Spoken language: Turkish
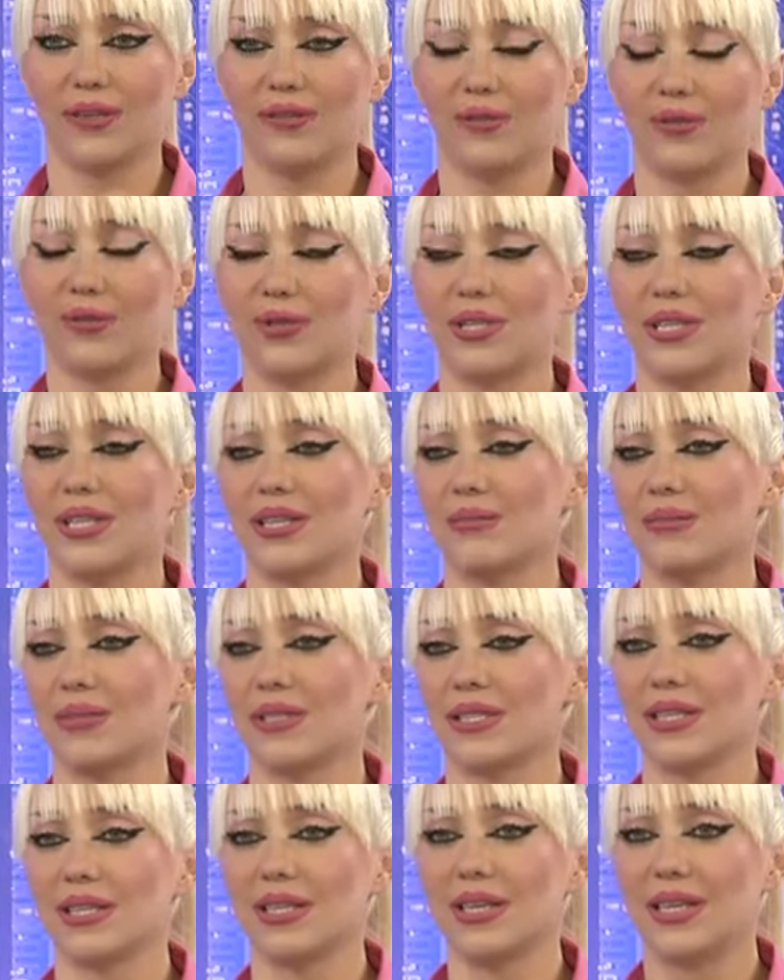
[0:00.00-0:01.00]

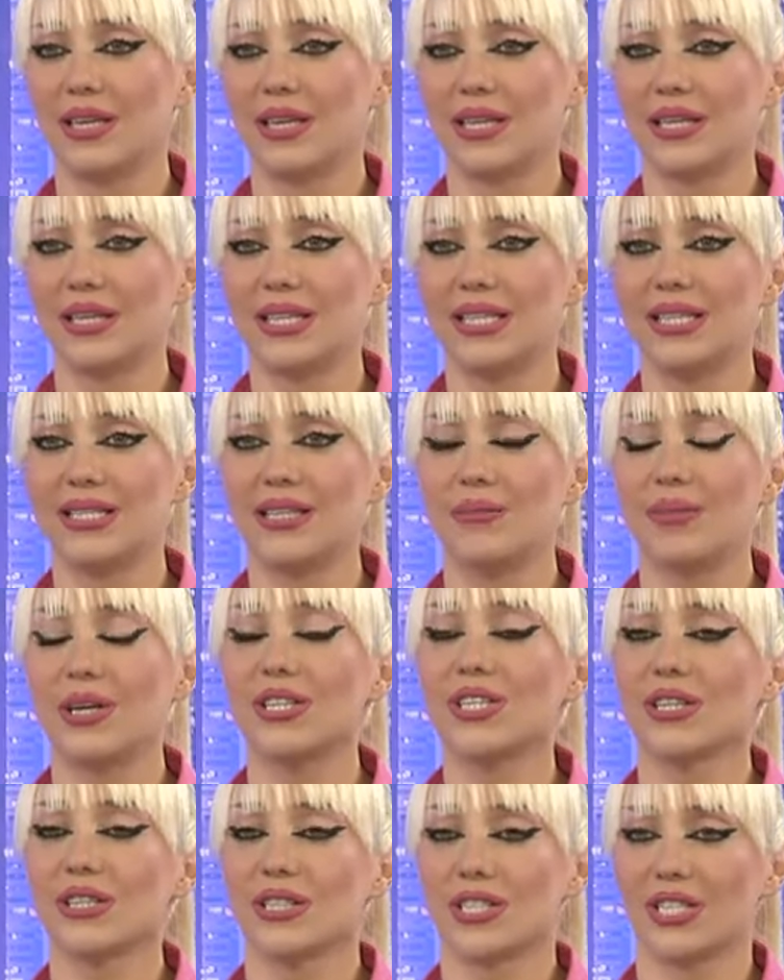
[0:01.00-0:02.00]
fosillerimizi
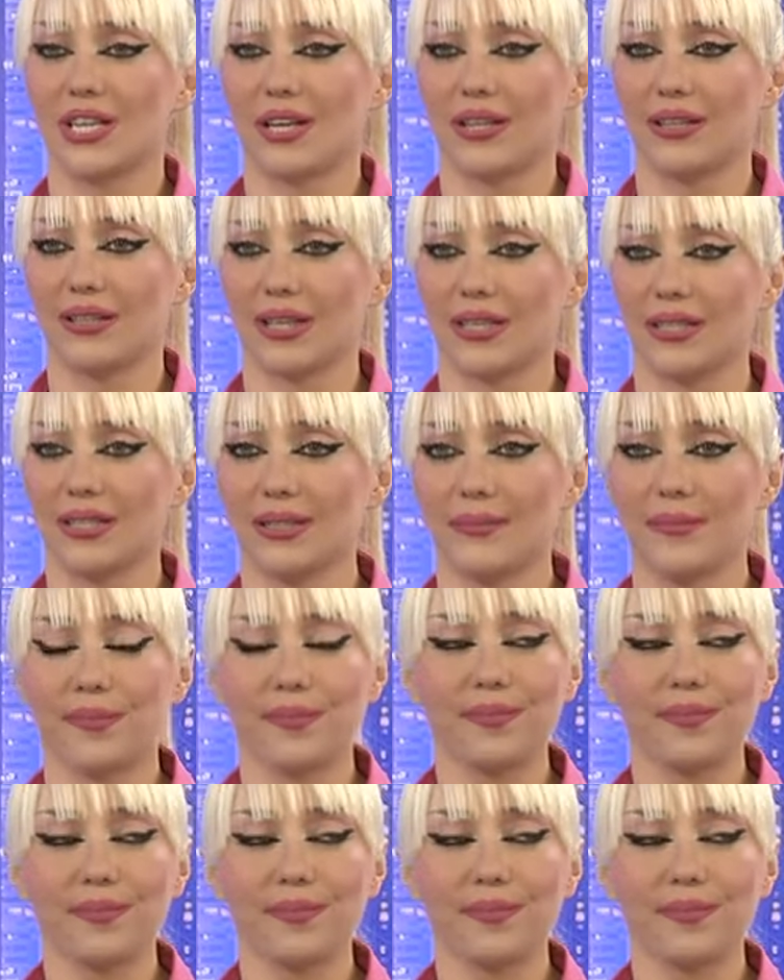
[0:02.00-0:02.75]
gizlemeye çalışanlar,